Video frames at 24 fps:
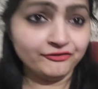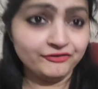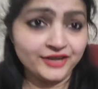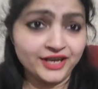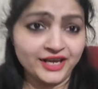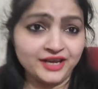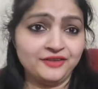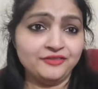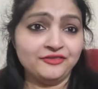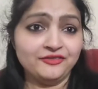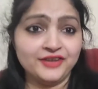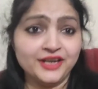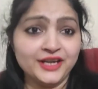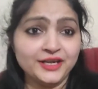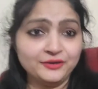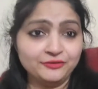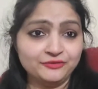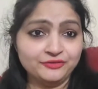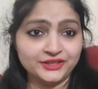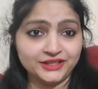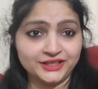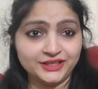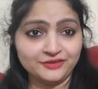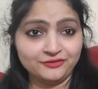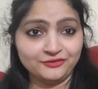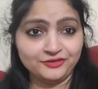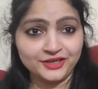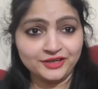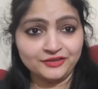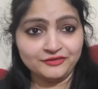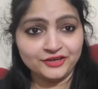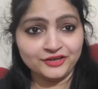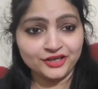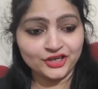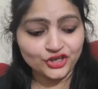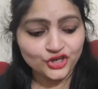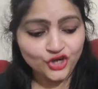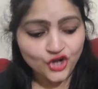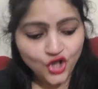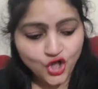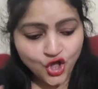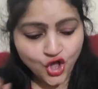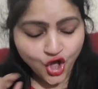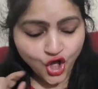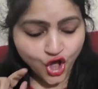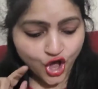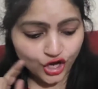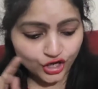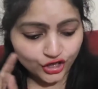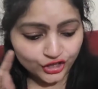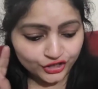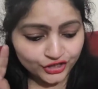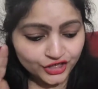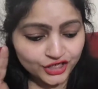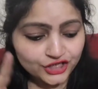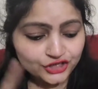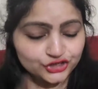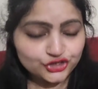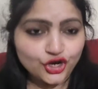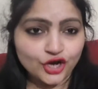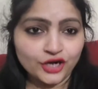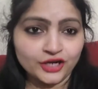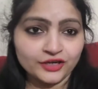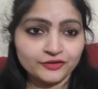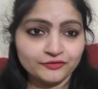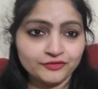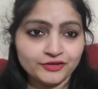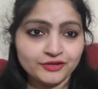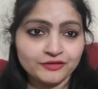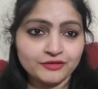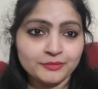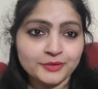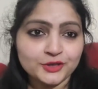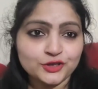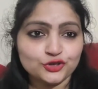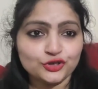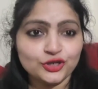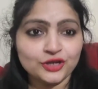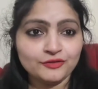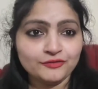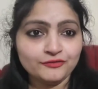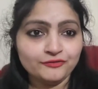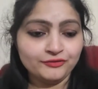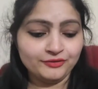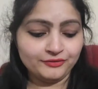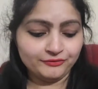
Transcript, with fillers: फेवरेट वनीला फ्लेवर कैंडल और चॉकलेट फ्लेवर बच्चों का